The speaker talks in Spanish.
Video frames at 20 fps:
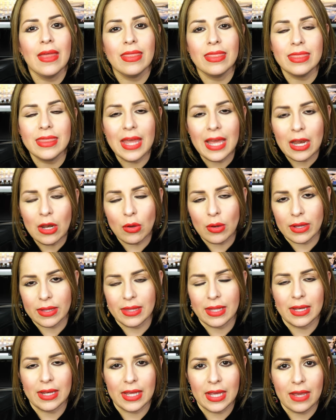de lo que
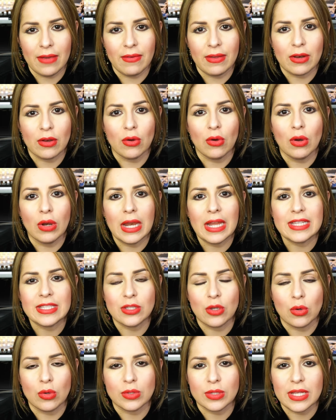tiene que ver con
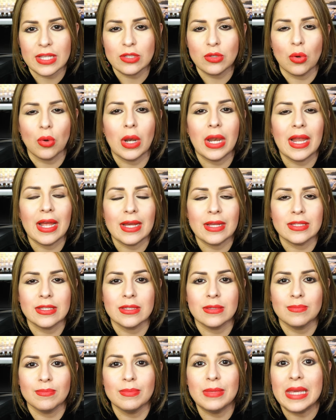las cosas o
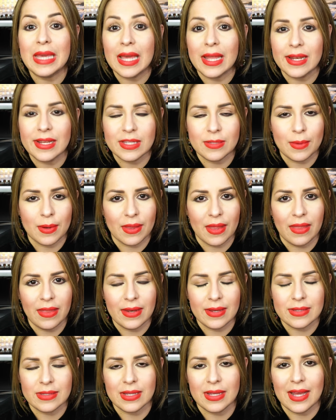las bienes, ¿verdad?
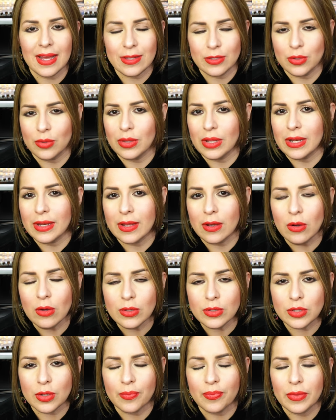En este caso del
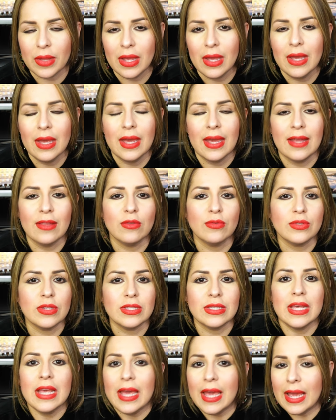negocio.
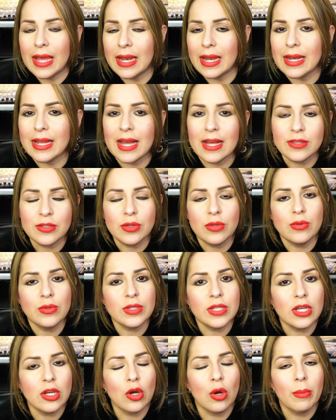Entonces, en el caso de un
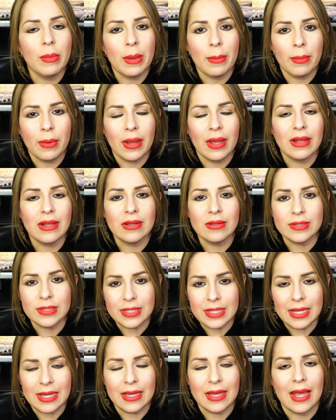single member
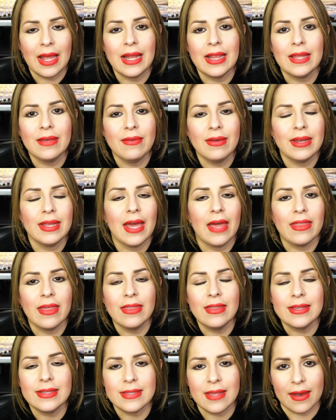LLC, él debería
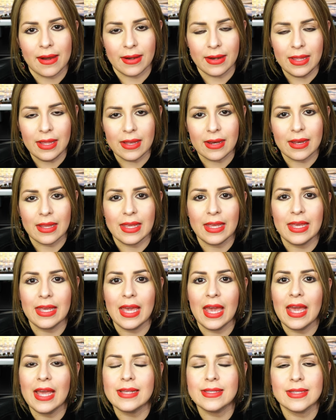de discernir
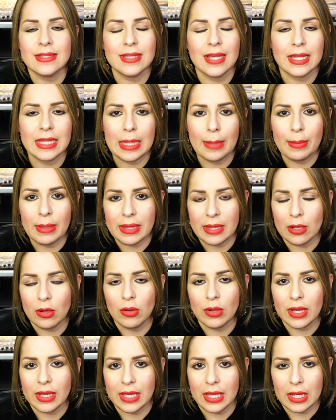qué es exactamente
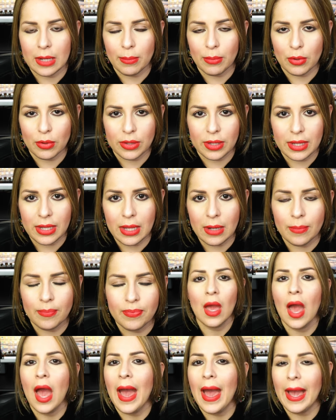lo que quiere proteger.
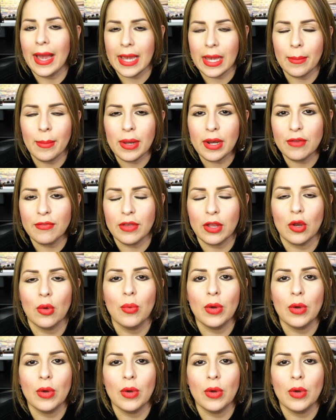¿A qué me refiero?